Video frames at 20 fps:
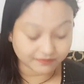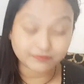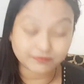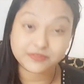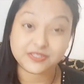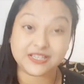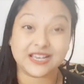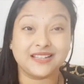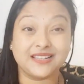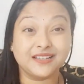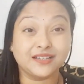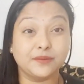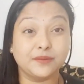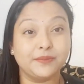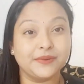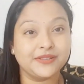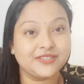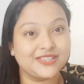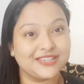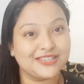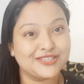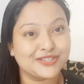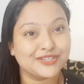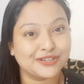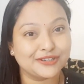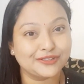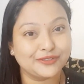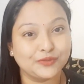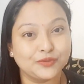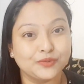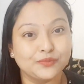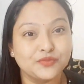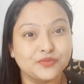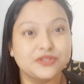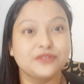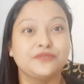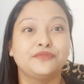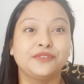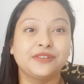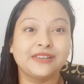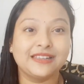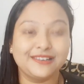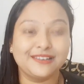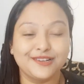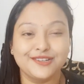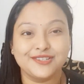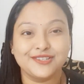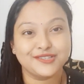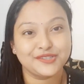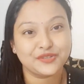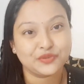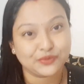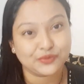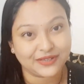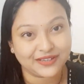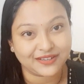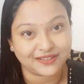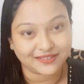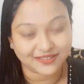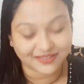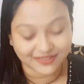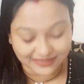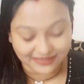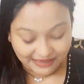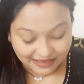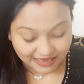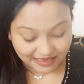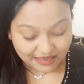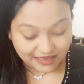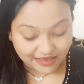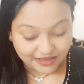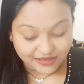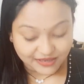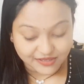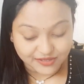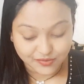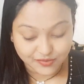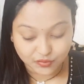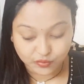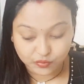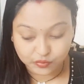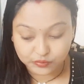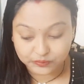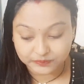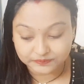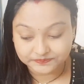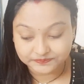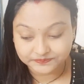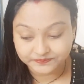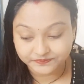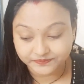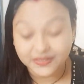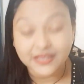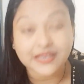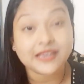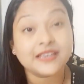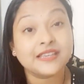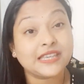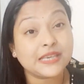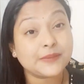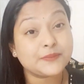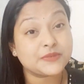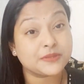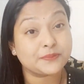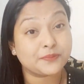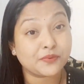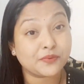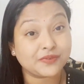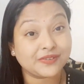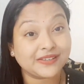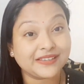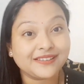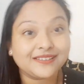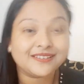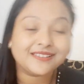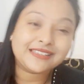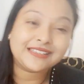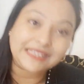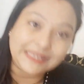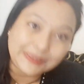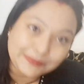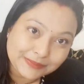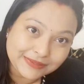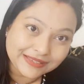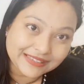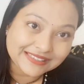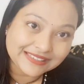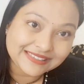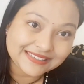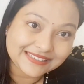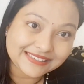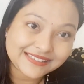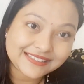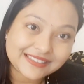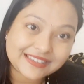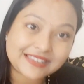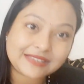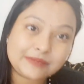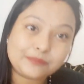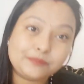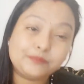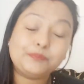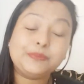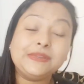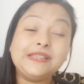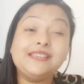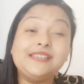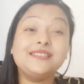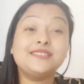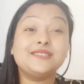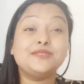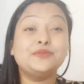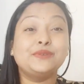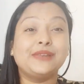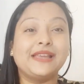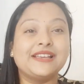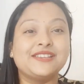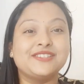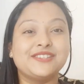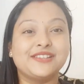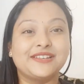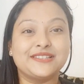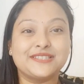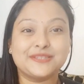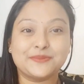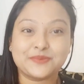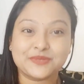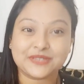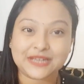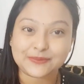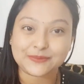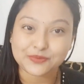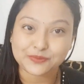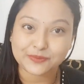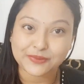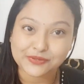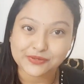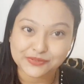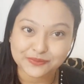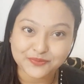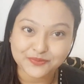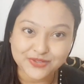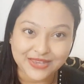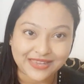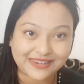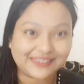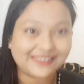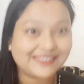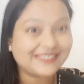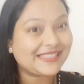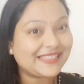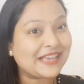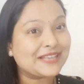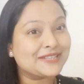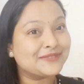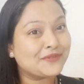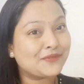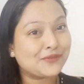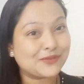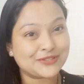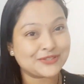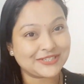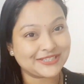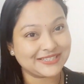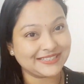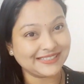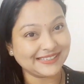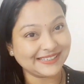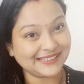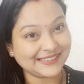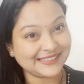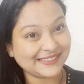ज़्यादा कपड़े चेंज करती हूँ तो मुझे फिर एलर्जी सी होने लगती है सो कीप सपोर्टिंग कीप लाइकिंग एंड प्लीज़ डू लाइक शेयर एंड सब्सक्राइब टू माई यूट्यूब चैनल एंड थैंक्स फॉर वॉचिंग